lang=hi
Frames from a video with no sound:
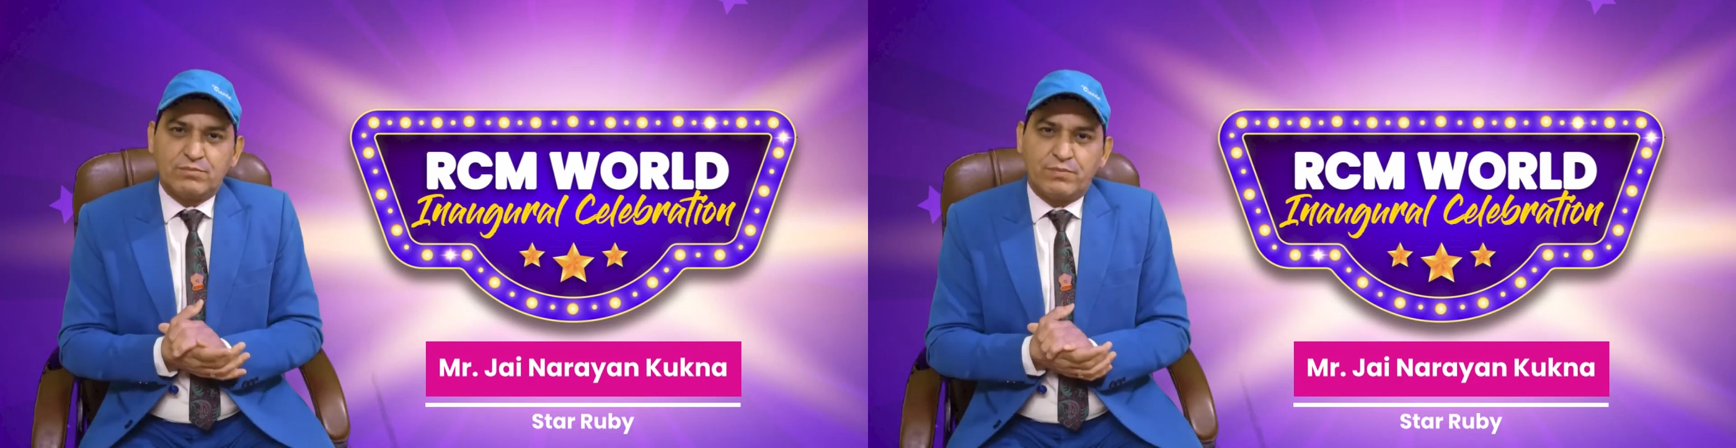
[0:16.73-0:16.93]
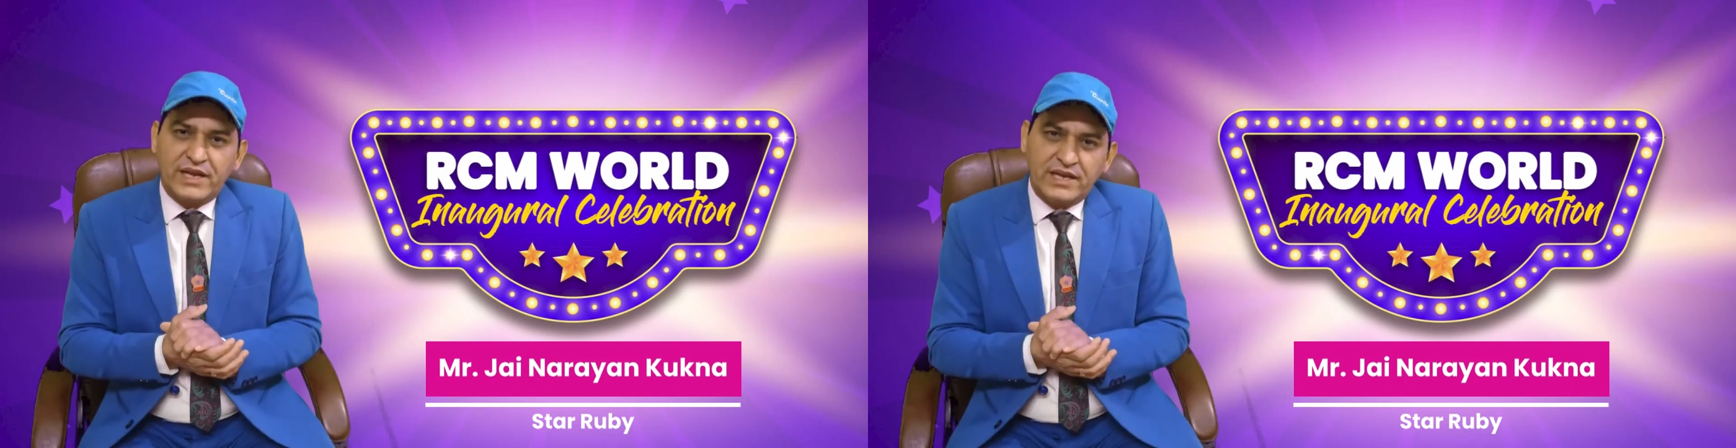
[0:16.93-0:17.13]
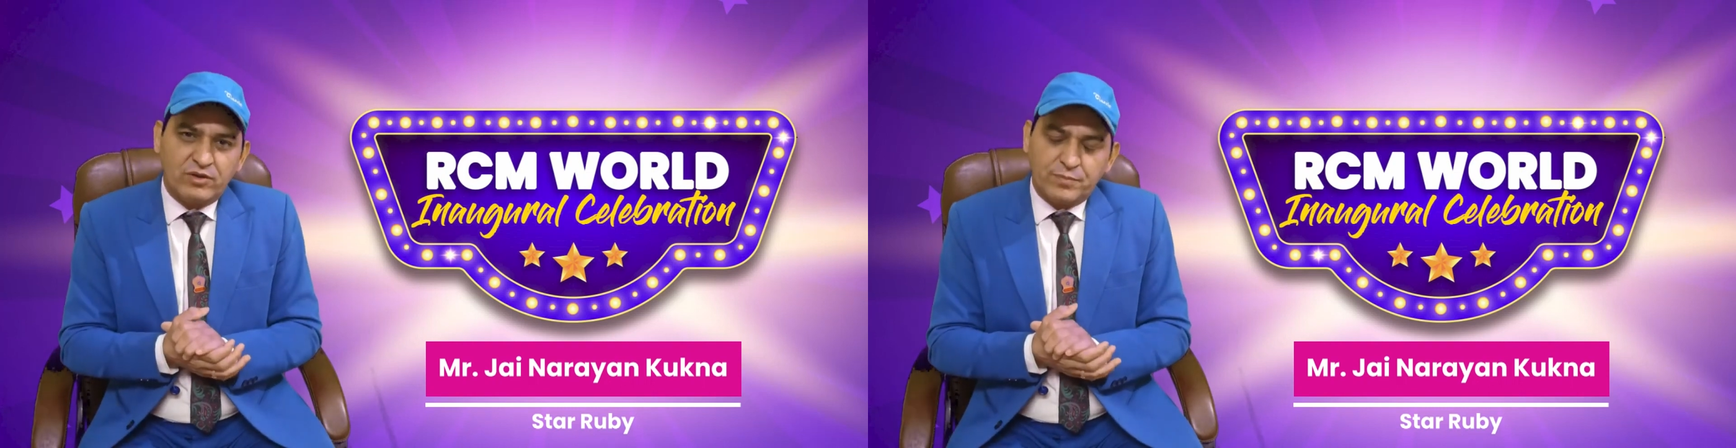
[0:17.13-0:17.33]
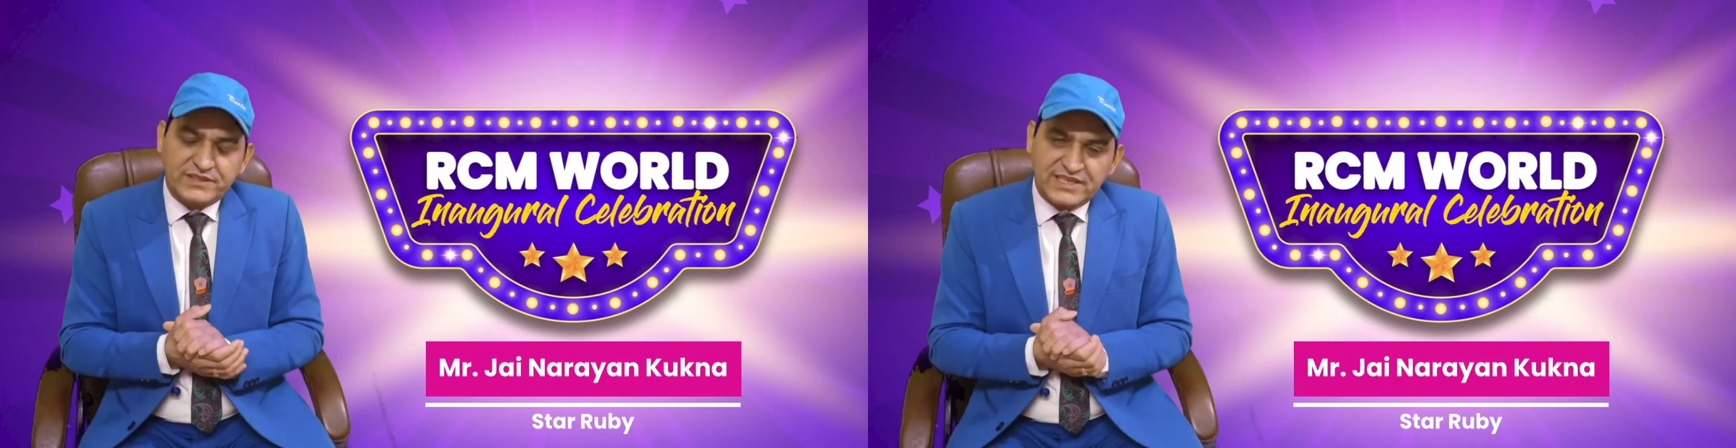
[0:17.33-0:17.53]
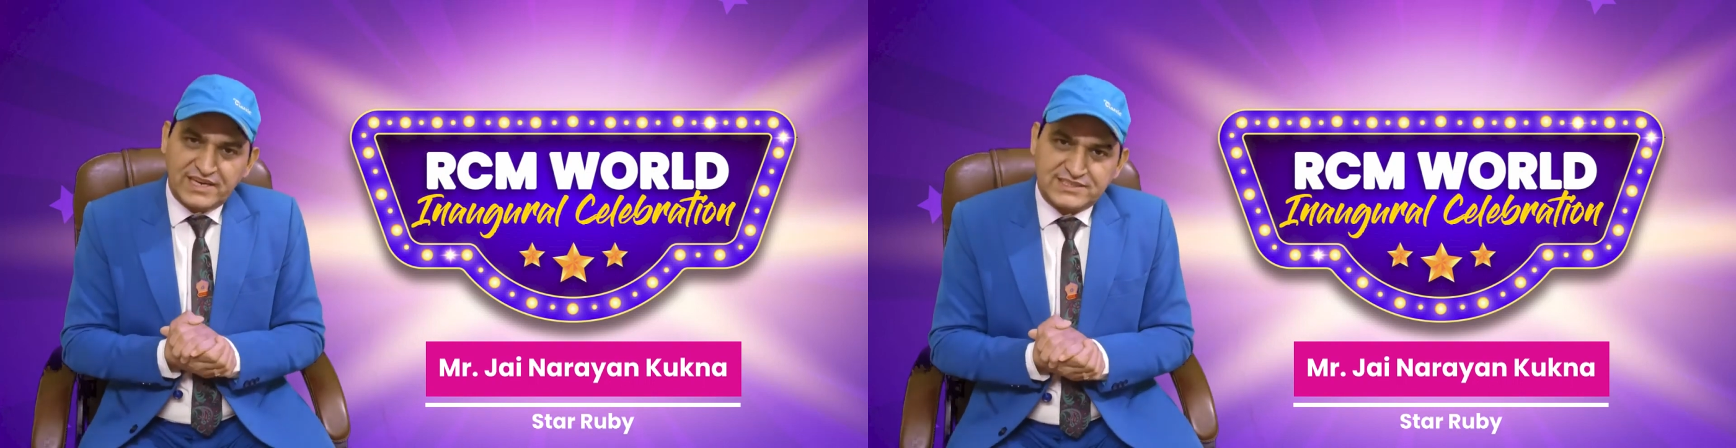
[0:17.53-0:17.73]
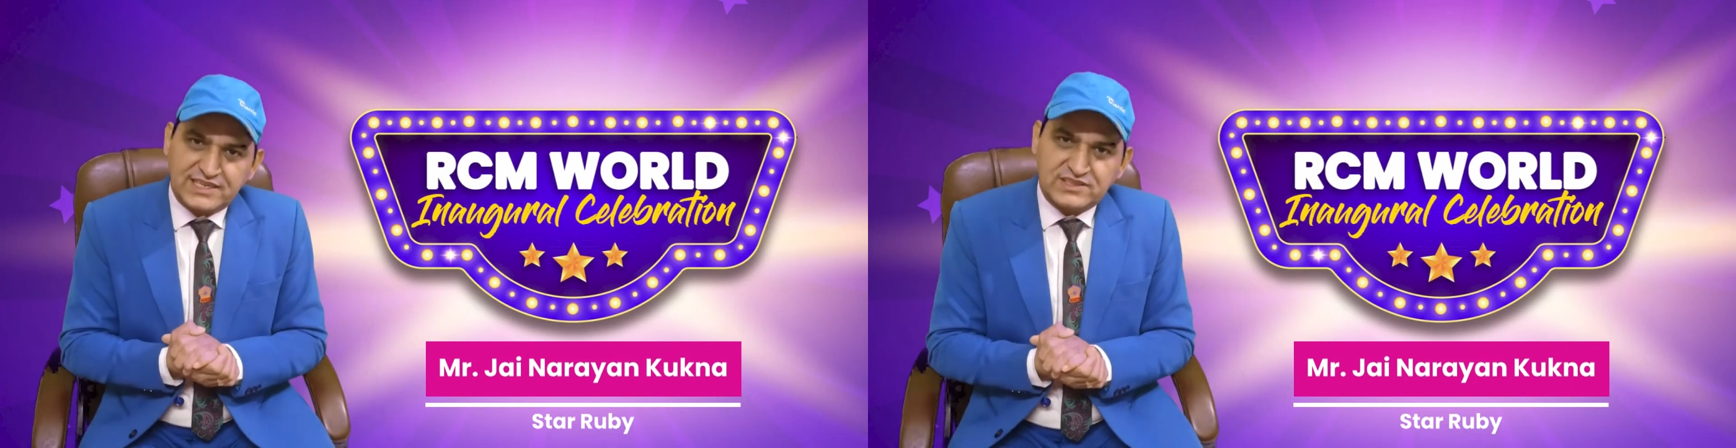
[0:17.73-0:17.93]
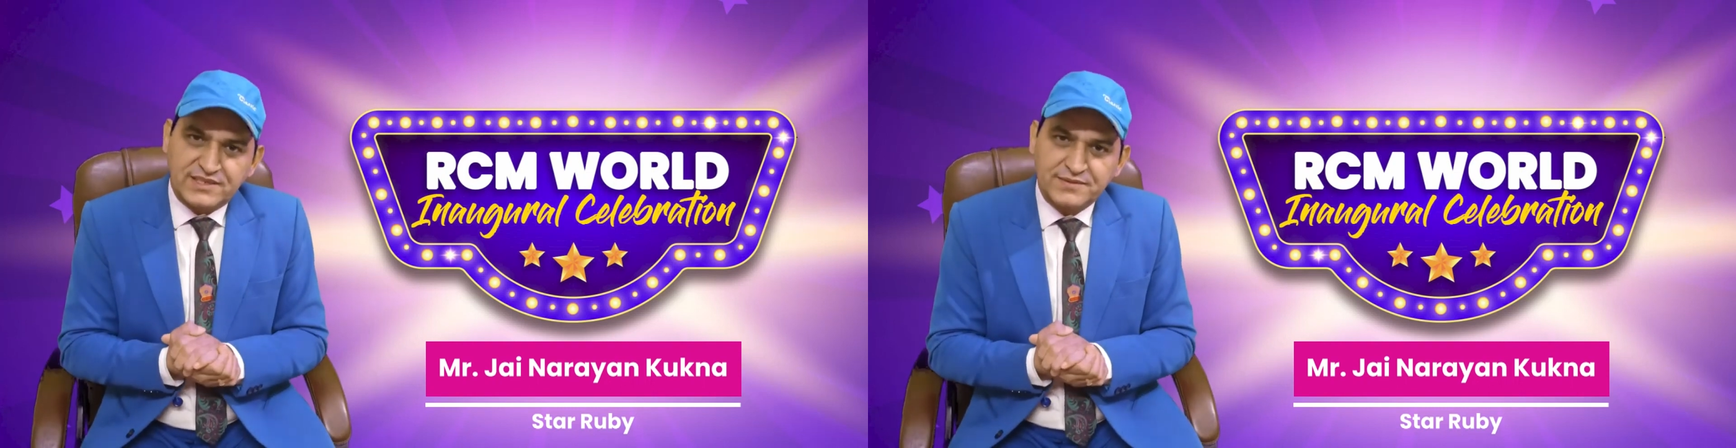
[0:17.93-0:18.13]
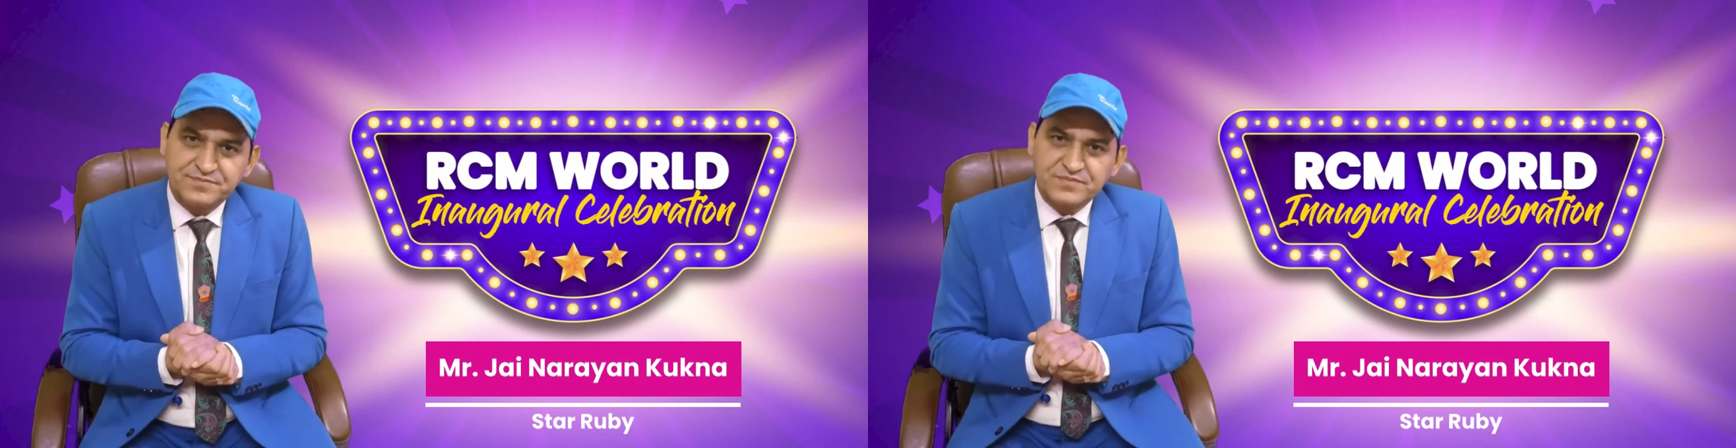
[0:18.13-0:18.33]
में बड़े लेवल पे जाना चाहते
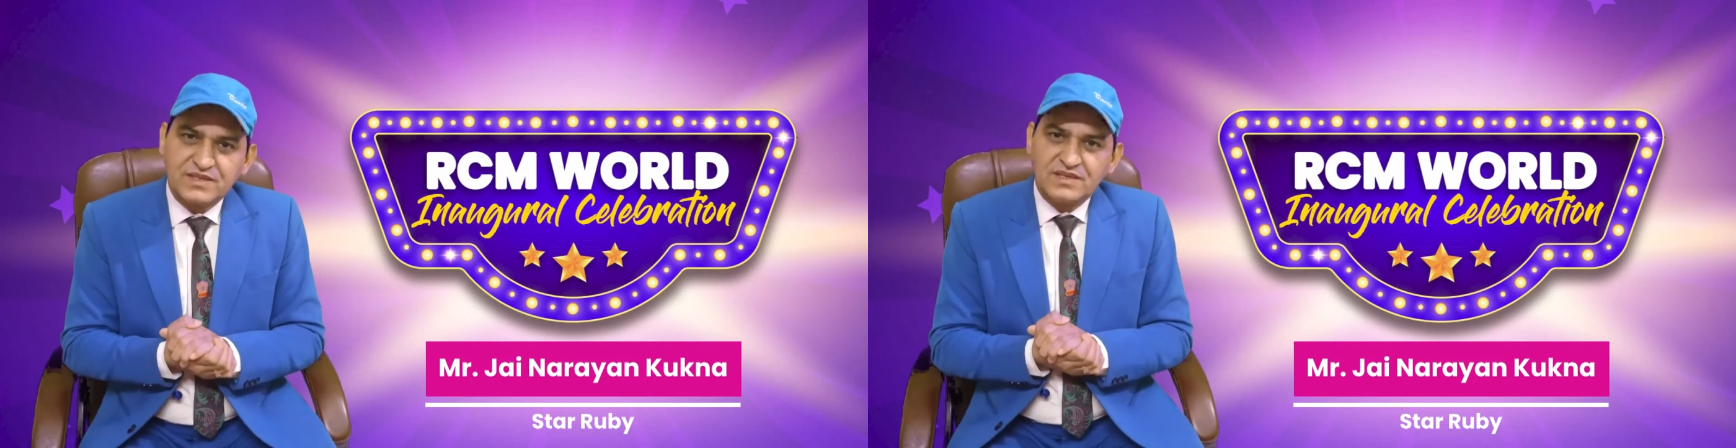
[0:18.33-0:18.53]
हैं